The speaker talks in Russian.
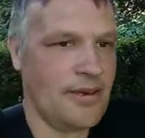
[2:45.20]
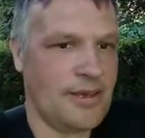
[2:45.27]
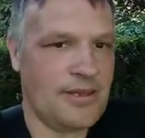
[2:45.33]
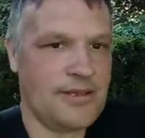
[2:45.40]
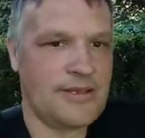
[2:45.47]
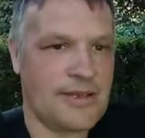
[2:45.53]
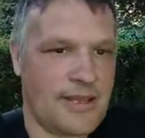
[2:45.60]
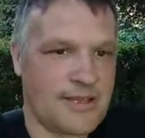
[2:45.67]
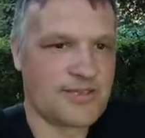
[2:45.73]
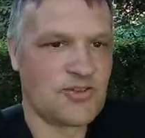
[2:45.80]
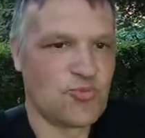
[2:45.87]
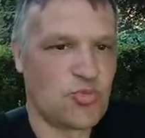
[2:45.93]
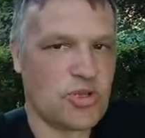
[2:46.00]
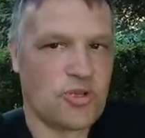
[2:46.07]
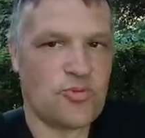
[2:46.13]

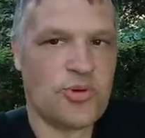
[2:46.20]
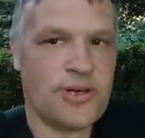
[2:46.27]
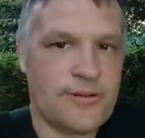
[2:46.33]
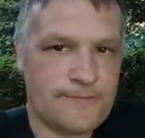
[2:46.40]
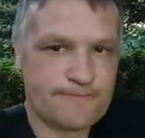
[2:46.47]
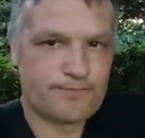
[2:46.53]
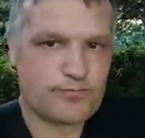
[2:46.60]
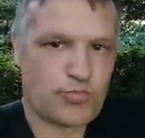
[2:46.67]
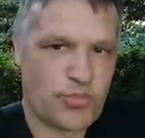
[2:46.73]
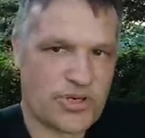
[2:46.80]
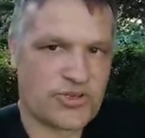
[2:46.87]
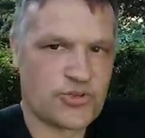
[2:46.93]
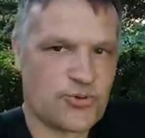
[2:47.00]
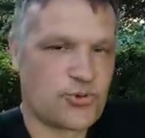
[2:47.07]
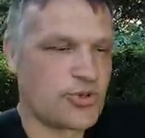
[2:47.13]
интересно было бы
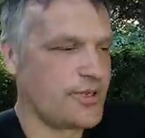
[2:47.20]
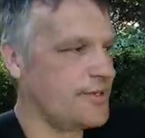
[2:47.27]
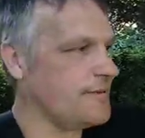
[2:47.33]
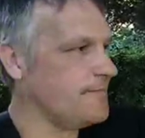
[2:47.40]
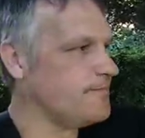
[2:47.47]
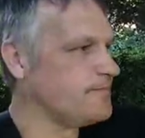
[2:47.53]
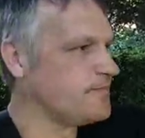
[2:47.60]
послушать,